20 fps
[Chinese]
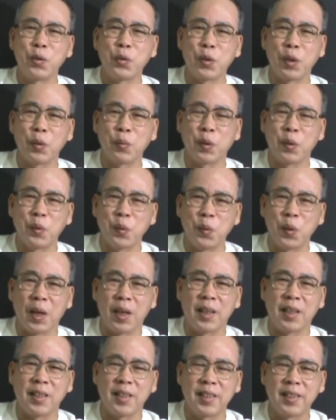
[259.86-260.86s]
学文化
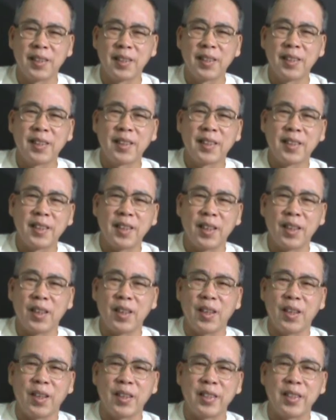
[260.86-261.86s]
啊。那
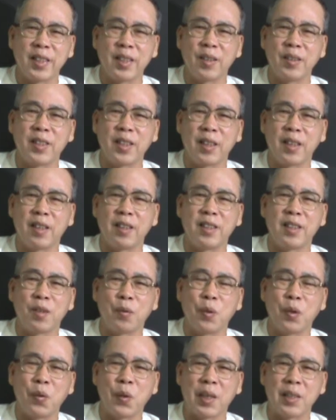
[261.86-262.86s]
个这个这
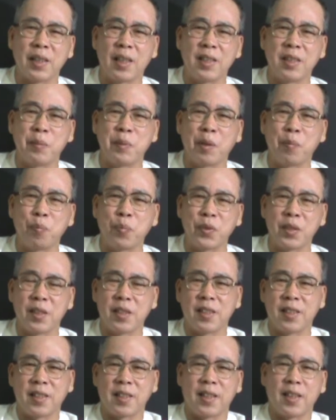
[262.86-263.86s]
文化在这边不是
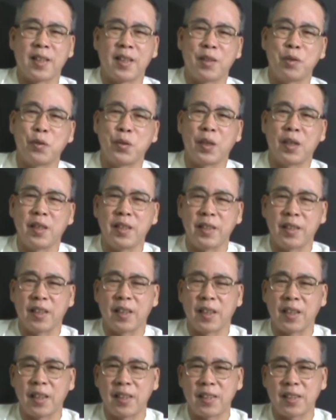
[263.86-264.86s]
指的学历
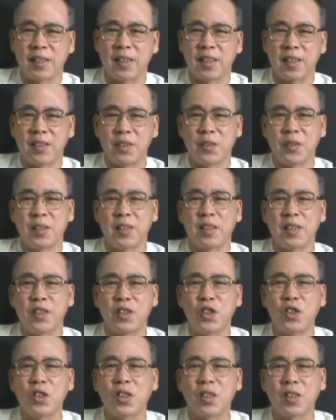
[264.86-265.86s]
哈，它指的就是
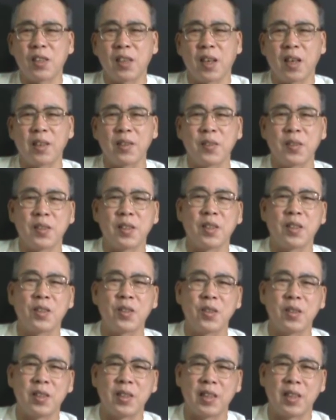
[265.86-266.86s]
知识了，就是
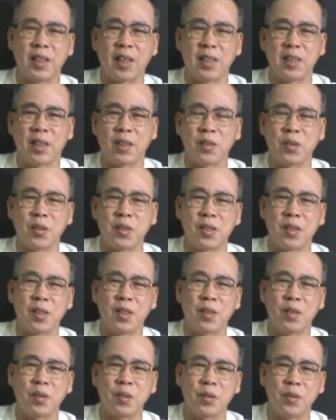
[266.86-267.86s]
就是简单讲就
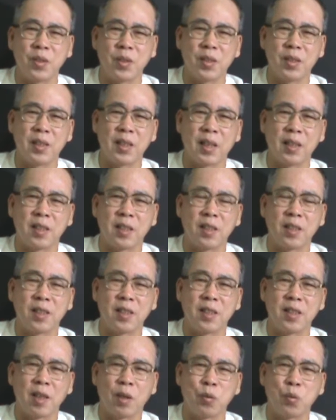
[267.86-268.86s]
是就是让你
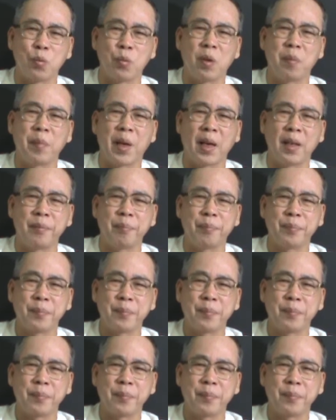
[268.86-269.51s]
扫除文盲。